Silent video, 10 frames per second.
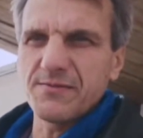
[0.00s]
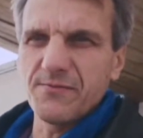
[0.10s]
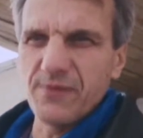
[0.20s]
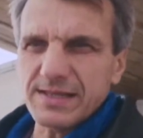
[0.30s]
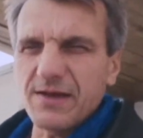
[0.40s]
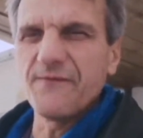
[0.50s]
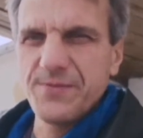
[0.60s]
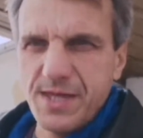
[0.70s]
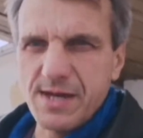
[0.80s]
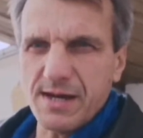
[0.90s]
в это
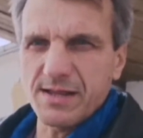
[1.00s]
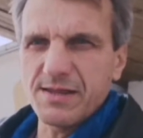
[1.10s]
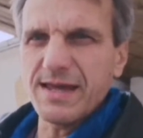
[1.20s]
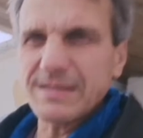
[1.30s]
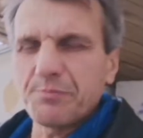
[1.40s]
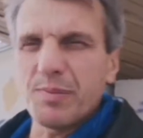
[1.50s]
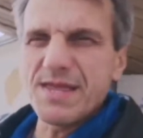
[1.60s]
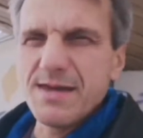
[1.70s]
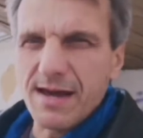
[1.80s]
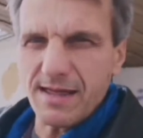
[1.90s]
въехать, это
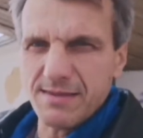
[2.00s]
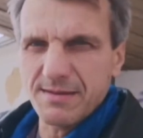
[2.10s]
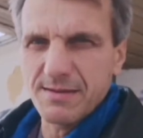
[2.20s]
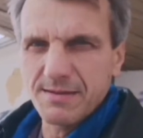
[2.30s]
понять.